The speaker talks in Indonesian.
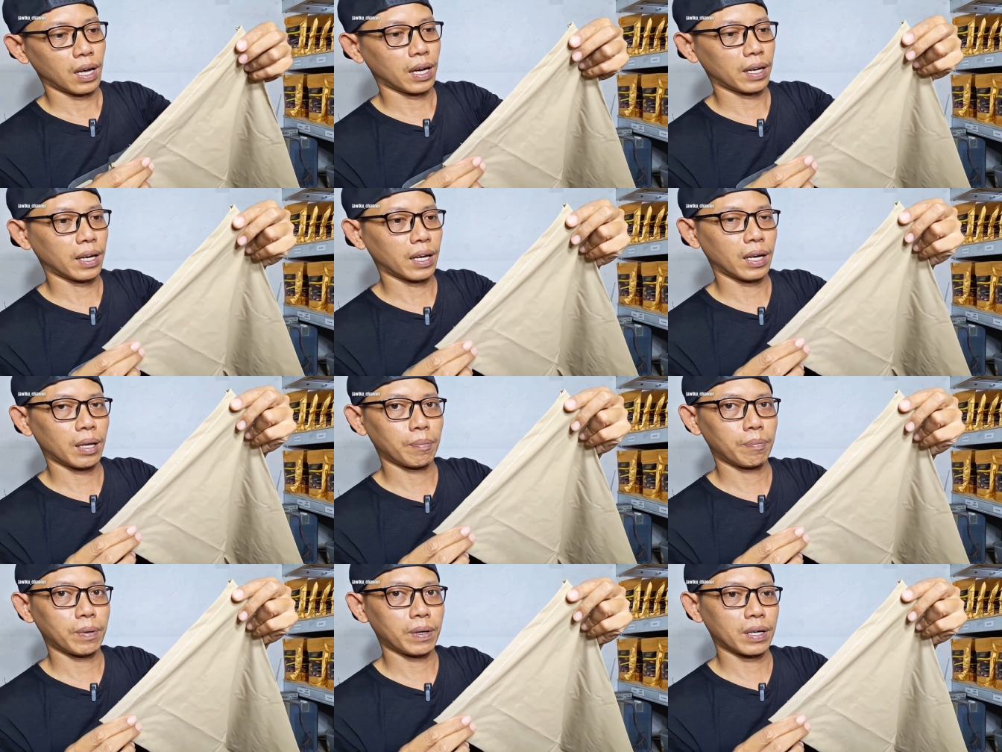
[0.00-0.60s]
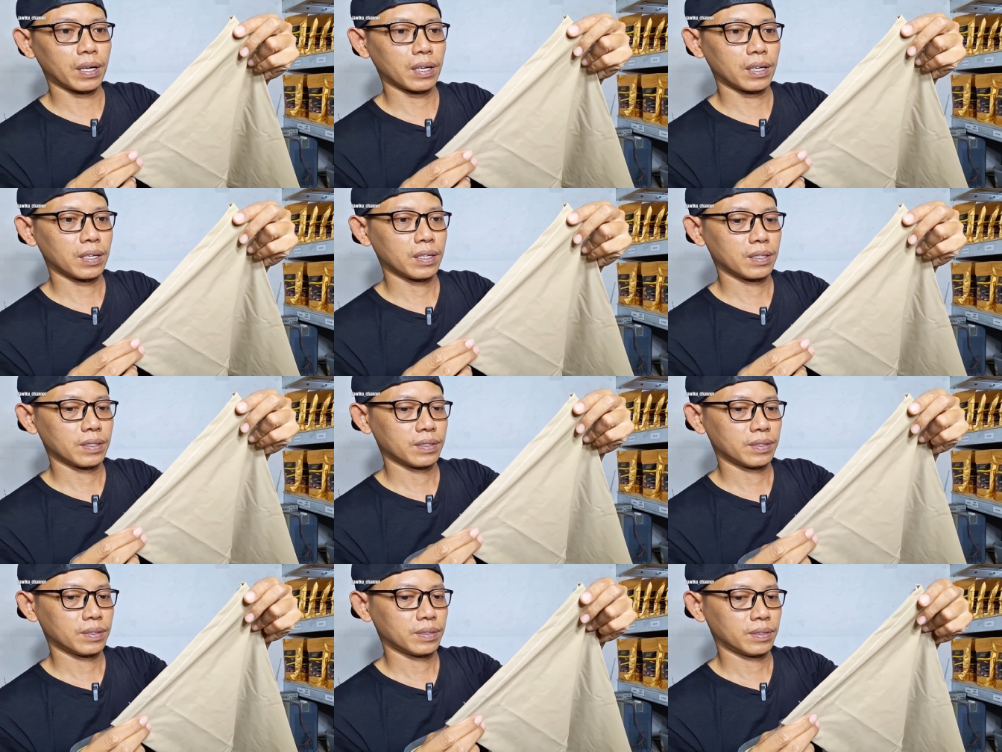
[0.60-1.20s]
agak lebar
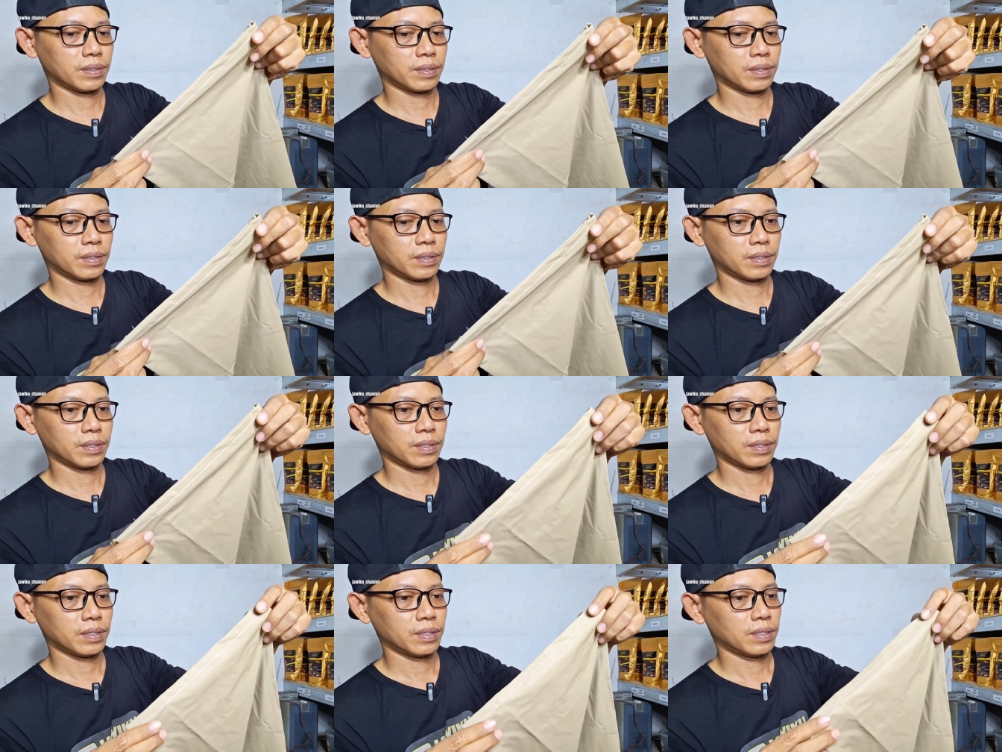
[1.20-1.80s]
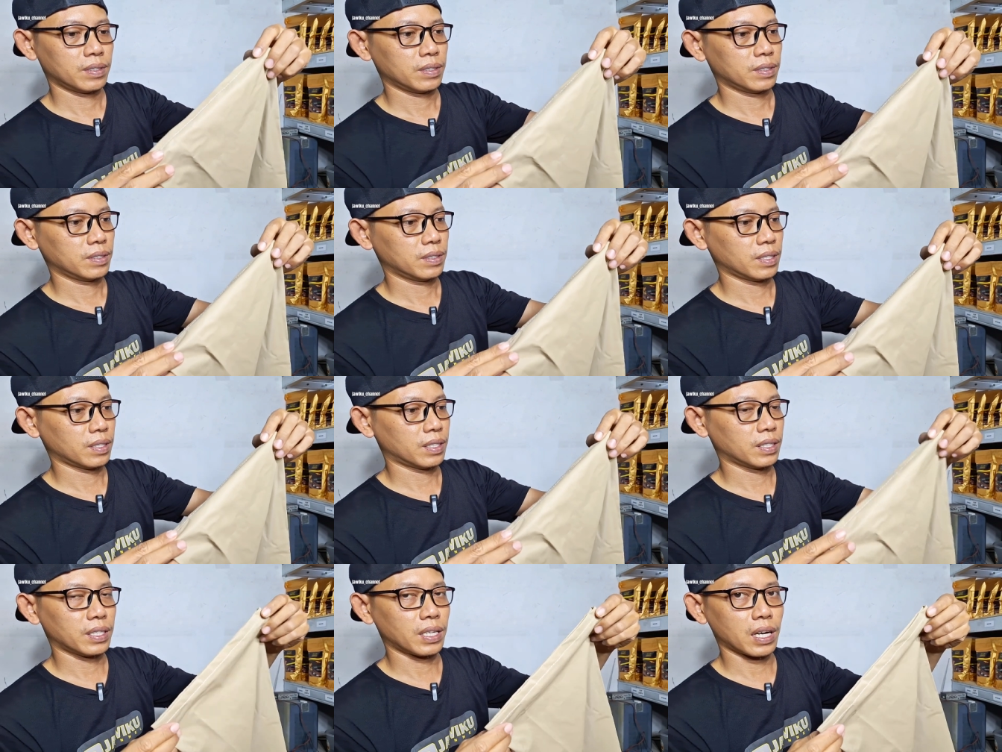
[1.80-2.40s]

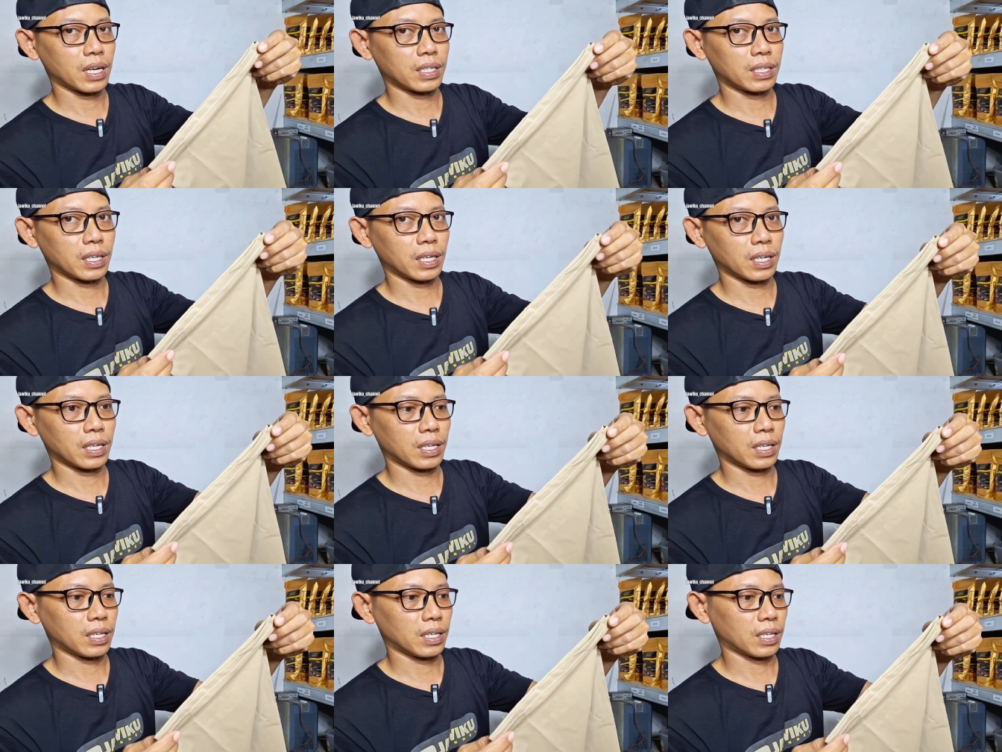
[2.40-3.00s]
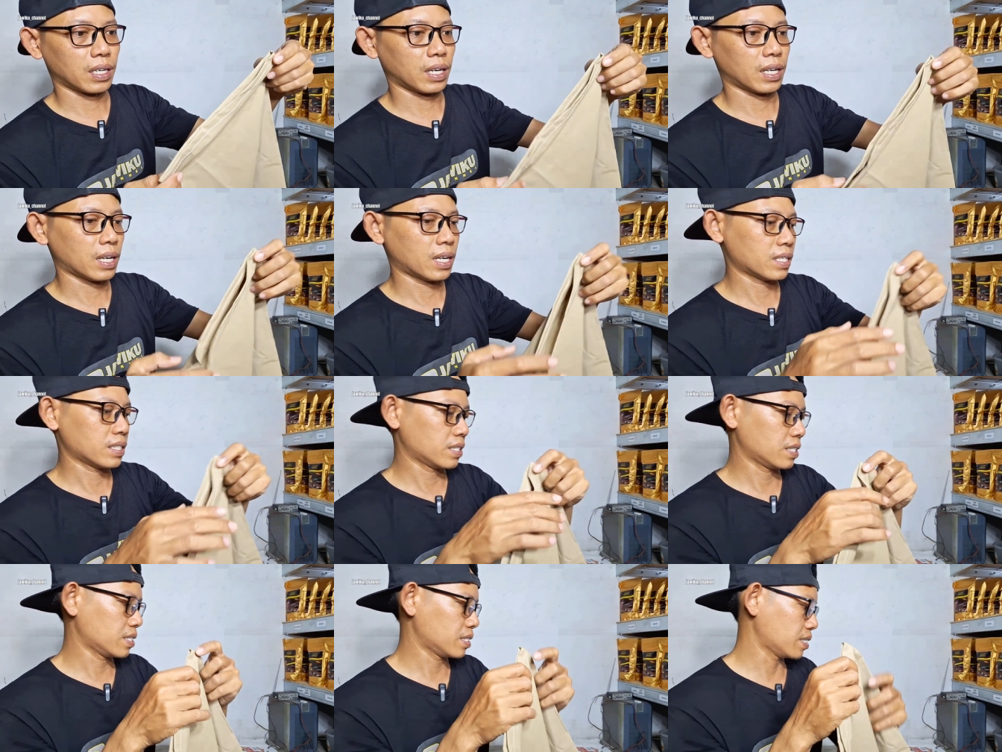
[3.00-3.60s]
jadi nggak ada
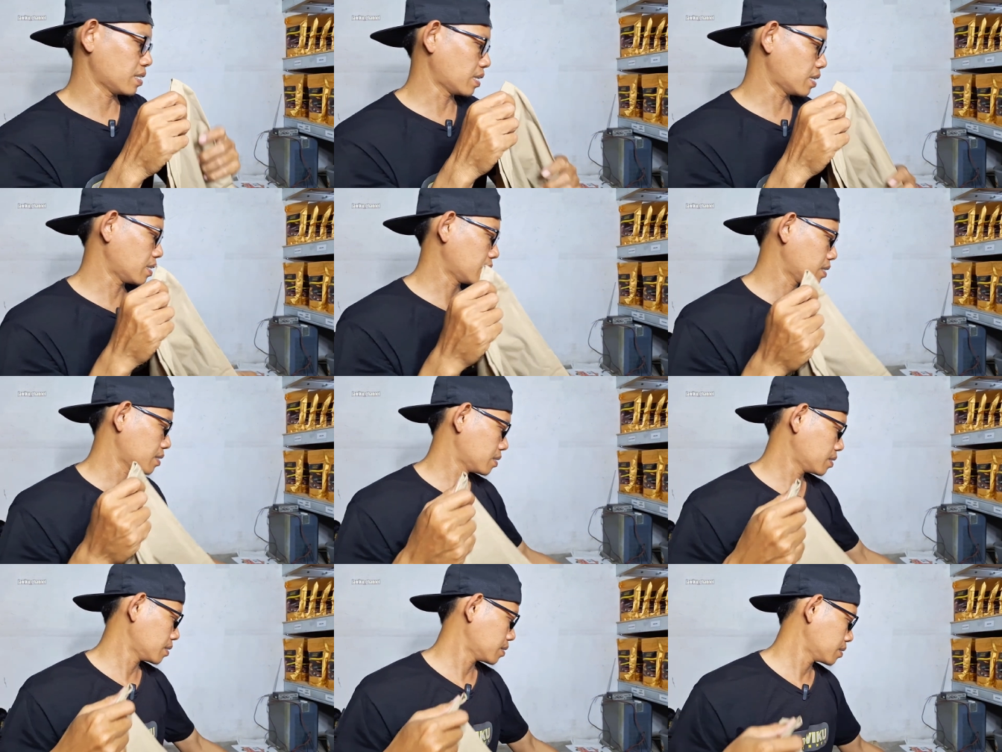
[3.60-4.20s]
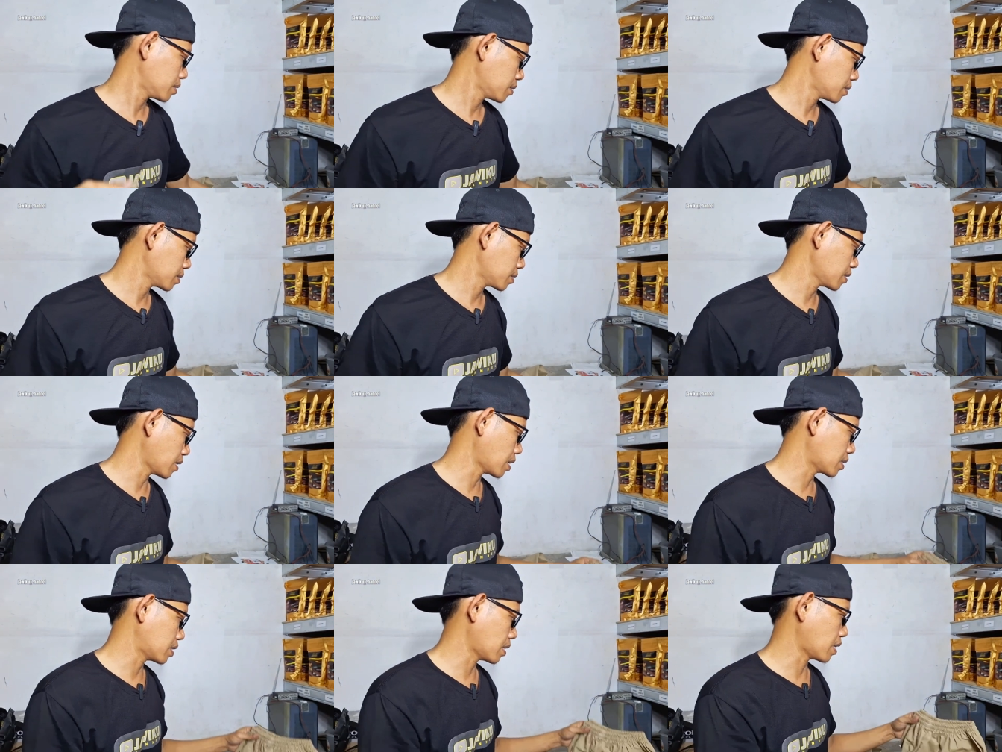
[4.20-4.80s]
elastisnya
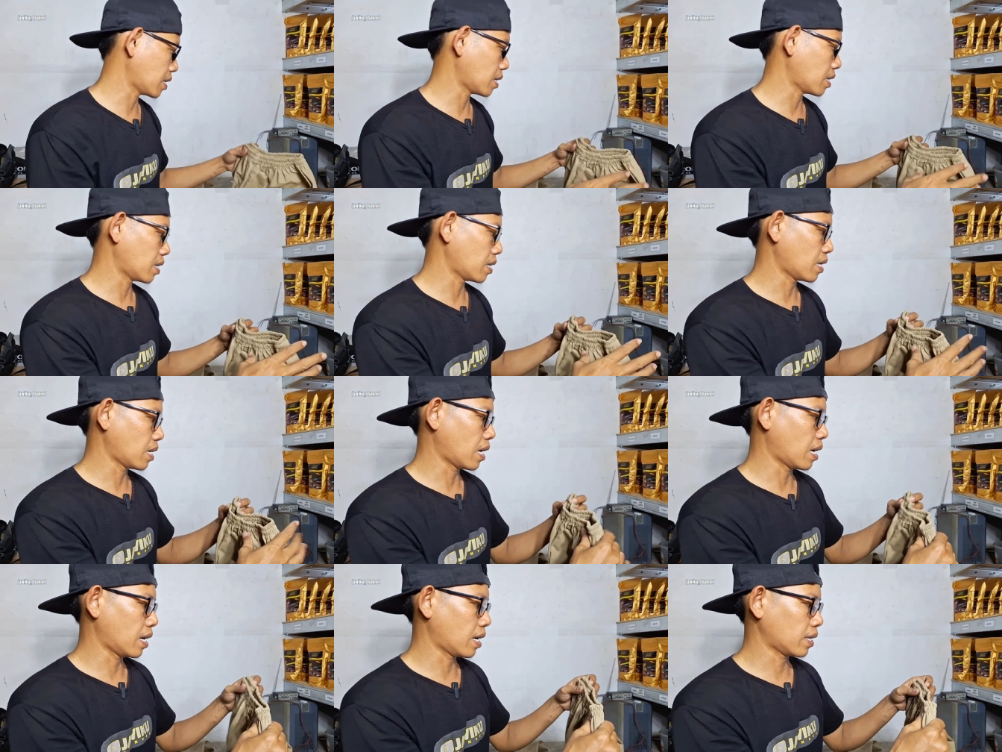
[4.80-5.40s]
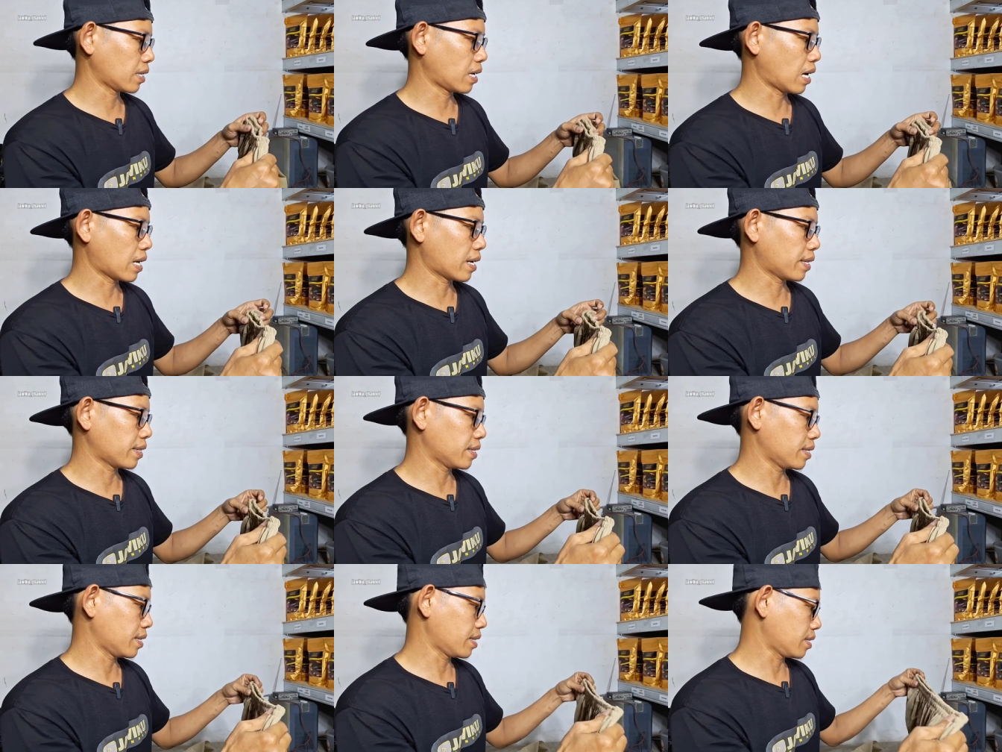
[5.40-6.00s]
nggak ada
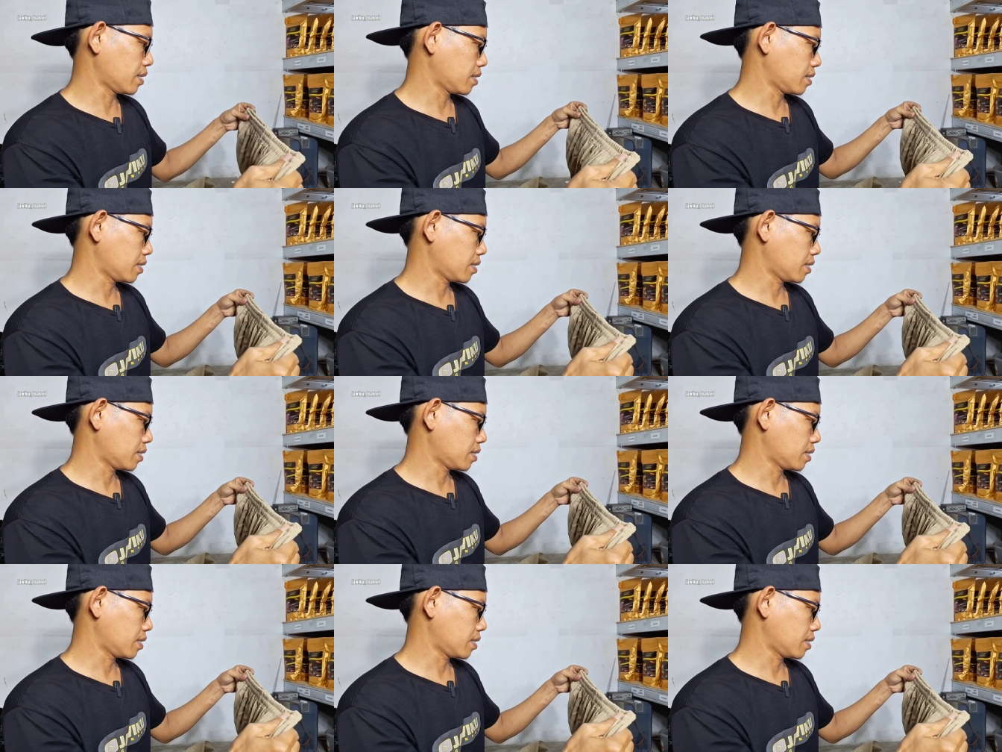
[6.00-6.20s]
karetnya